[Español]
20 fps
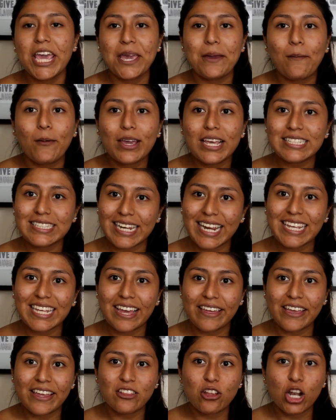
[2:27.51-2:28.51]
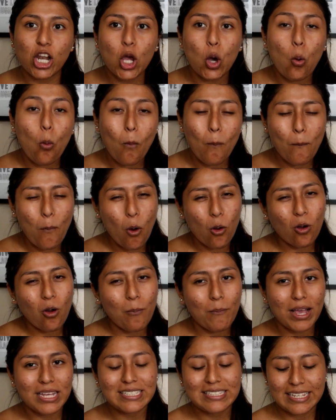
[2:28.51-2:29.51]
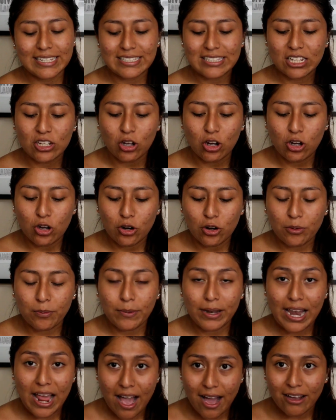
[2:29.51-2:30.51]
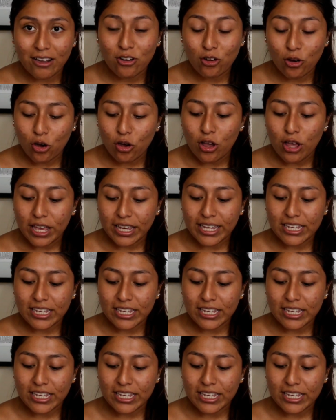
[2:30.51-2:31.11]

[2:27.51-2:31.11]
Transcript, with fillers: y voy a estar añadiéndole un poco más de este color blanco,